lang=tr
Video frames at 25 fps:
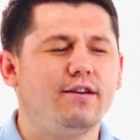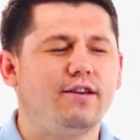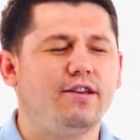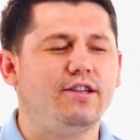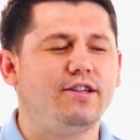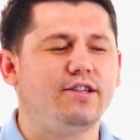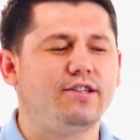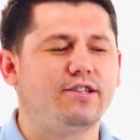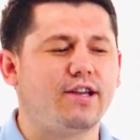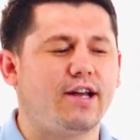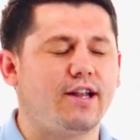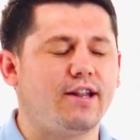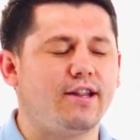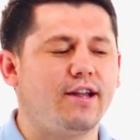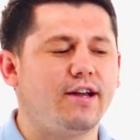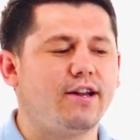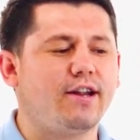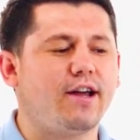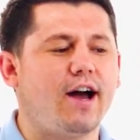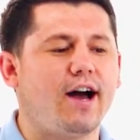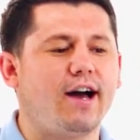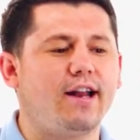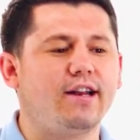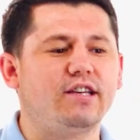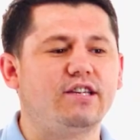insanlar
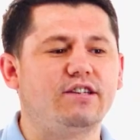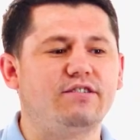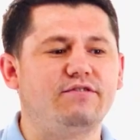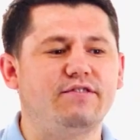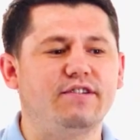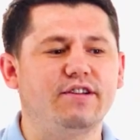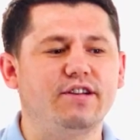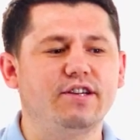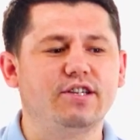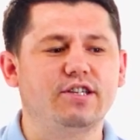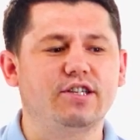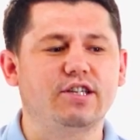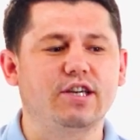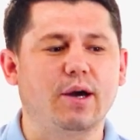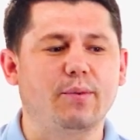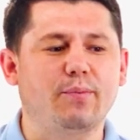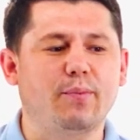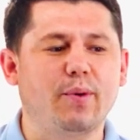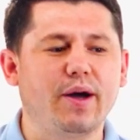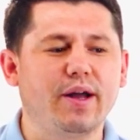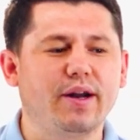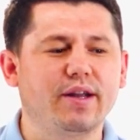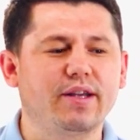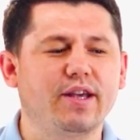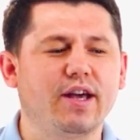alışveriş
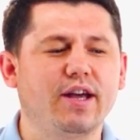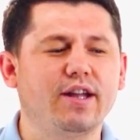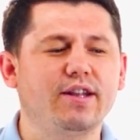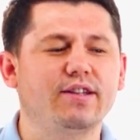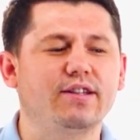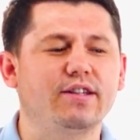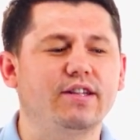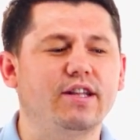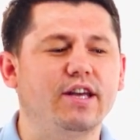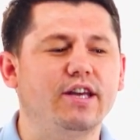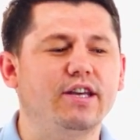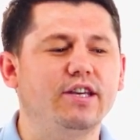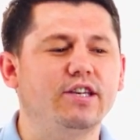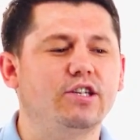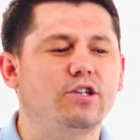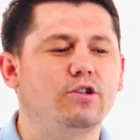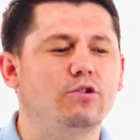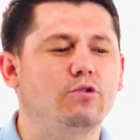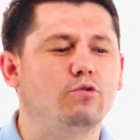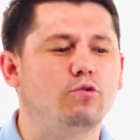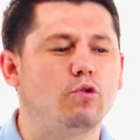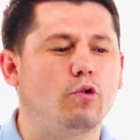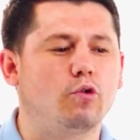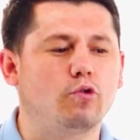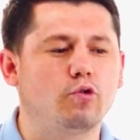yaparken değiş
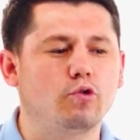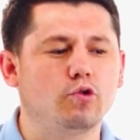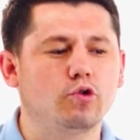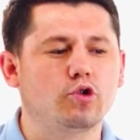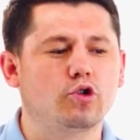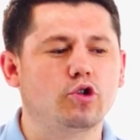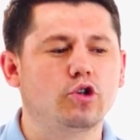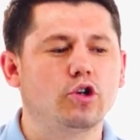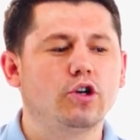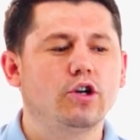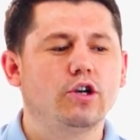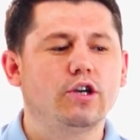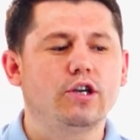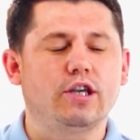tokuş